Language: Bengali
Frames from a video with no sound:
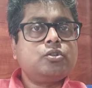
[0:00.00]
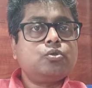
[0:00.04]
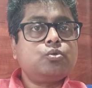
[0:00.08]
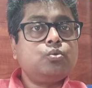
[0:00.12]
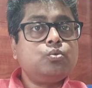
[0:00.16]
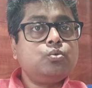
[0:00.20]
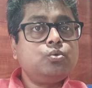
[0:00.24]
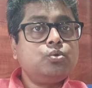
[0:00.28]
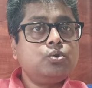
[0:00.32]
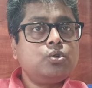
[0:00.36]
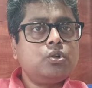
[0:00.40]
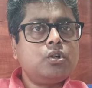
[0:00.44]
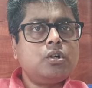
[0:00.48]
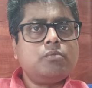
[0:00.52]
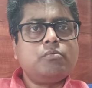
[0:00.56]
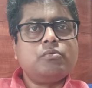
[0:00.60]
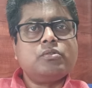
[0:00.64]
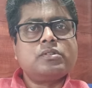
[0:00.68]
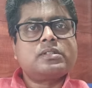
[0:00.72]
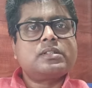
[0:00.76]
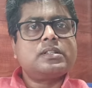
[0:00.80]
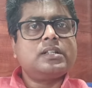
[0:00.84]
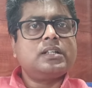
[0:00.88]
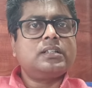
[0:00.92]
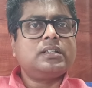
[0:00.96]
তুঙ্গ
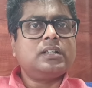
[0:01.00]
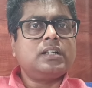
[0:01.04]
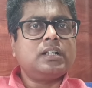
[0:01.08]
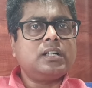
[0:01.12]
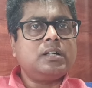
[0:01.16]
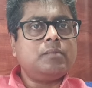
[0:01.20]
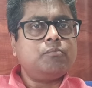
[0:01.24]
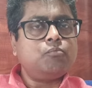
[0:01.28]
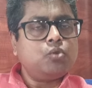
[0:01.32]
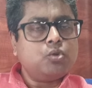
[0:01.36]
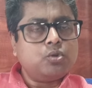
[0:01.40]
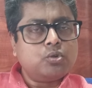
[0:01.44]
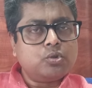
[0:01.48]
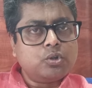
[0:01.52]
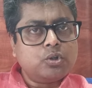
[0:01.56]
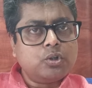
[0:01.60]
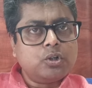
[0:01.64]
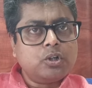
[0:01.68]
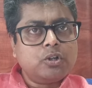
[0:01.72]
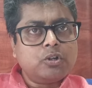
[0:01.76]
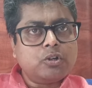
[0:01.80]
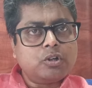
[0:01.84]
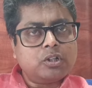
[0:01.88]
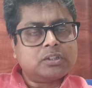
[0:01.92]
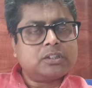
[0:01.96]
অবস্থায় থাকা
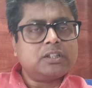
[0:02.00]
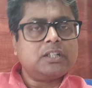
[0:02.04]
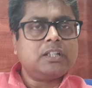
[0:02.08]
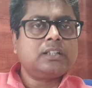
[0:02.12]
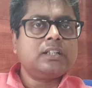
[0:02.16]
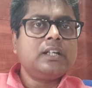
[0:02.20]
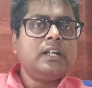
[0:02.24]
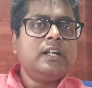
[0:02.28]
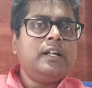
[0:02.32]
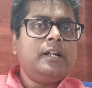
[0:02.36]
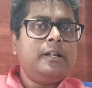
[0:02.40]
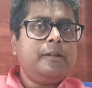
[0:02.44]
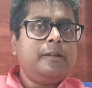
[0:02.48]
মঙ্গল অর্থাৎ